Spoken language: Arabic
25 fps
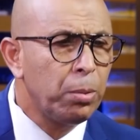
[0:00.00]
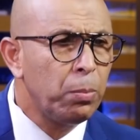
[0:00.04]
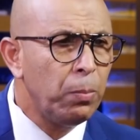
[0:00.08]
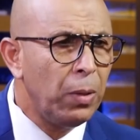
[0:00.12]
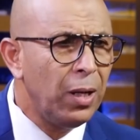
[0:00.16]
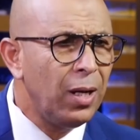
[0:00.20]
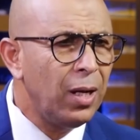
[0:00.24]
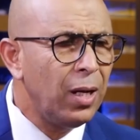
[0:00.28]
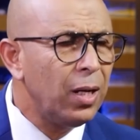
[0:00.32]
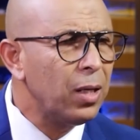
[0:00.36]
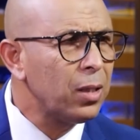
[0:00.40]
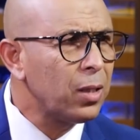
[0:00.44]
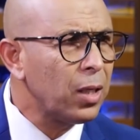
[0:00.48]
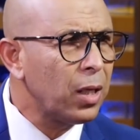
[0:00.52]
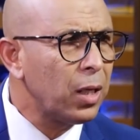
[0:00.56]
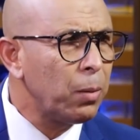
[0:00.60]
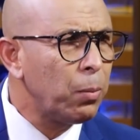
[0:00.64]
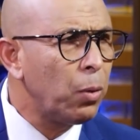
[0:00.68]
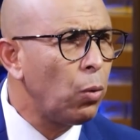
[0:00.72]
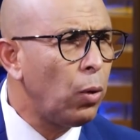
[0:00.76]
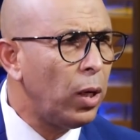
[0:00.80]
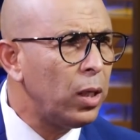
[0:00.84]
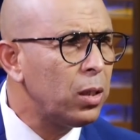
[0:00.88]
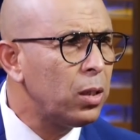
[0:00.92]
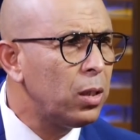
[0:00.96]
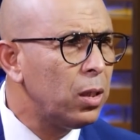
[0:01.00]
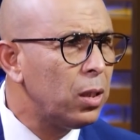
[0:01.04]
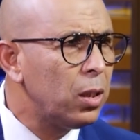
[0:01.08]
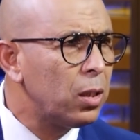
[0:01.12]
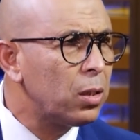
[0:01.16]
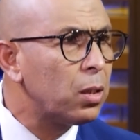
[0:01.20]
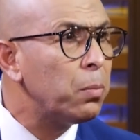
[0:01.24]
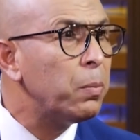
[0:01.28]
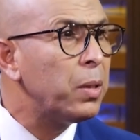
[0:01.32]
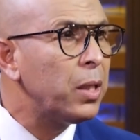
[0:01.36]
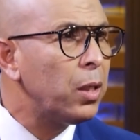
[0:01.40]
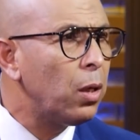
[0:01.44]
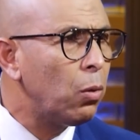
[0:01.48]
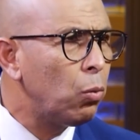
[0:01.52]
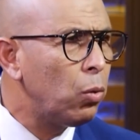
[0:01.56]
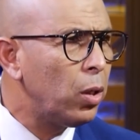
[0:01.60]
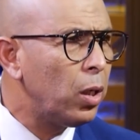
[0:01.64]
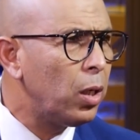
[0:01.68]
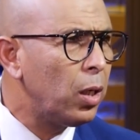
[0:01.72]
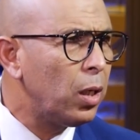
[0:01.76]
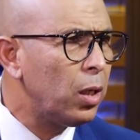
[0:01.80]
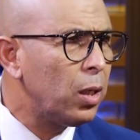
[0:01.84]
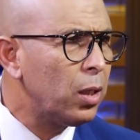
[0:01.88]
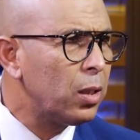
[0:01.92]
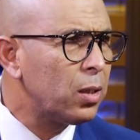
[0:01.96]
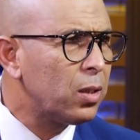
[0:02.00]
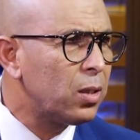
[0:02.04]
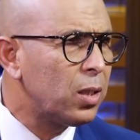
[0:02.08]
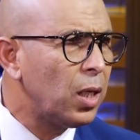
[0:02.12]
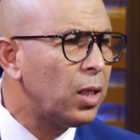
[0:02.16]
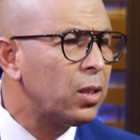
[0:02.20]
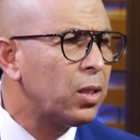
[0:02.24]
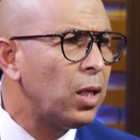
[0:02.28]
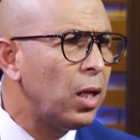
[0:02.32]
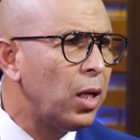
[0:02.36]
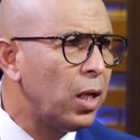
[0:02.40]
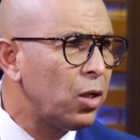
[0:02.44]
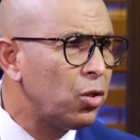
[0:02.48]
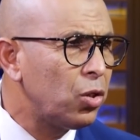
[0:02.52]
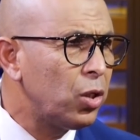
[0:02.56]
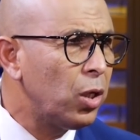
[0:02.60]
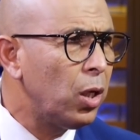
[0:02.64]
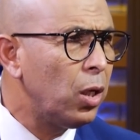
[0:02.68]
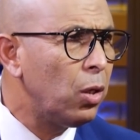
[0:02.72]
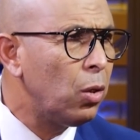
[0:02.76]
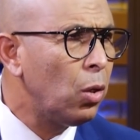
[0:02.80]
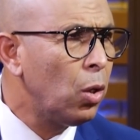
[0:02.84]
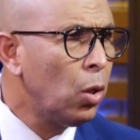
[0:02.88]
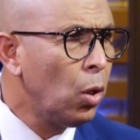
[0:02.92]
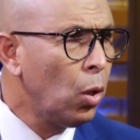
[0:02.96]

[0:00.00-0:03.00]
مع تقريبا واحد 8 ولا 9 ديال الاجيال